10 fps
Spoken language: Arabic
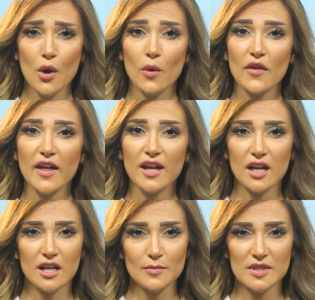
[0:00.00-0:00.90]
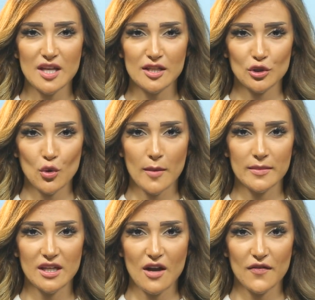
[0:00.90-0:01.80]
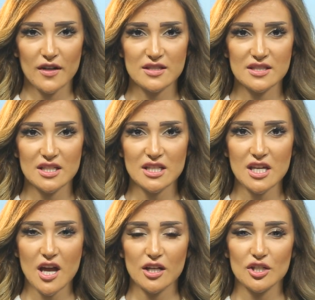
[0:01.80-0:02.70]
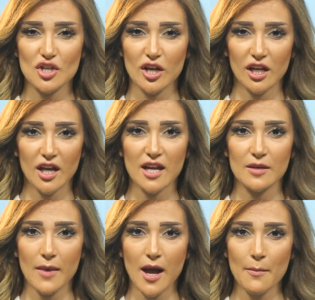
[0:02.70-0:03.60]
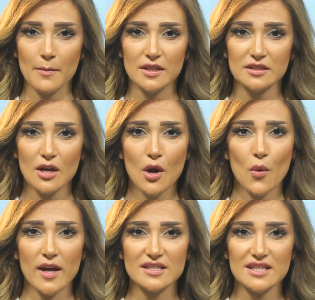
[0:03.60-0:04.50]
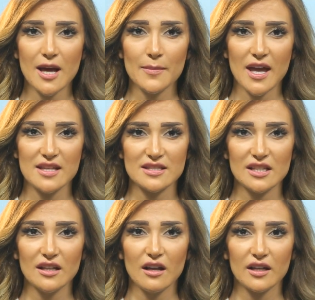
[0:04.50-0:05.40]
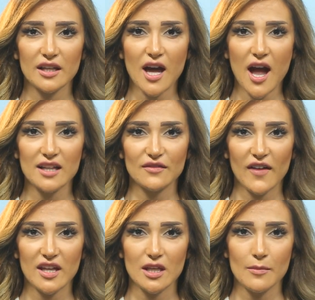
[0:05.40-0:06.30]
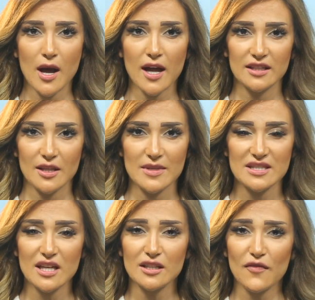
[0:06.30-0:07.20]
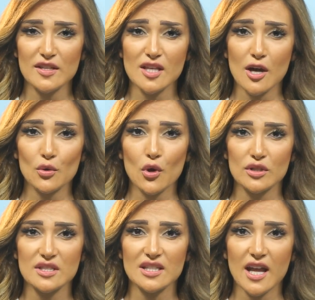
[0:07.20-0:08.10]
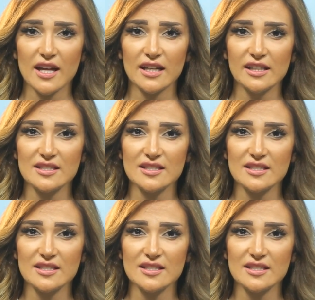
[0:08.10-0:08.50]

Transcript: وذكرت مصادر أمنية فلسطينية أن الشقيقين محمد وإسلام ياسين لقيا حتفيهما عندما استهدف صاروخ إسرائيلي